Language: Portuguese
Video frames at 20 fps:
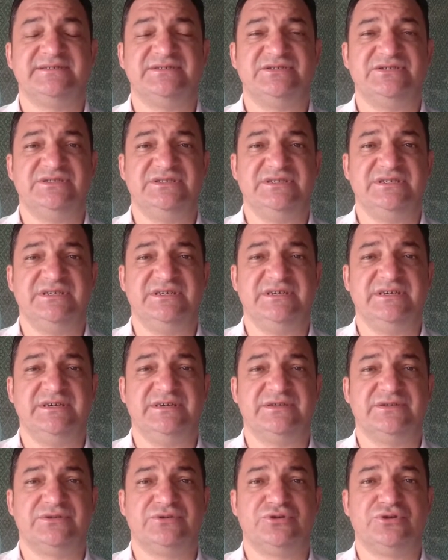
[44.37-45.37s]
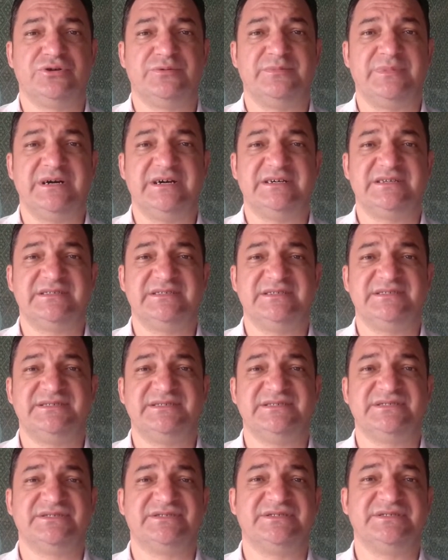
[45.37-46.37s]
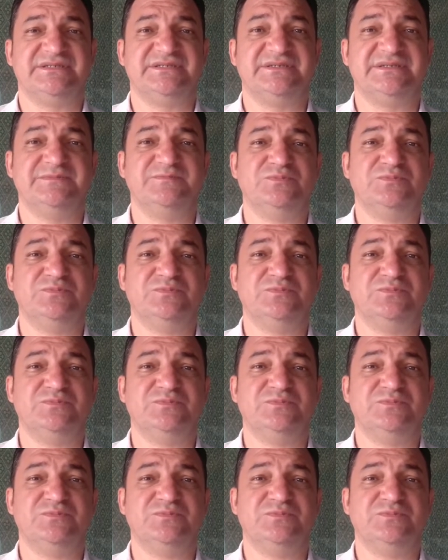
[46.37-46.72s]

de tomar decisões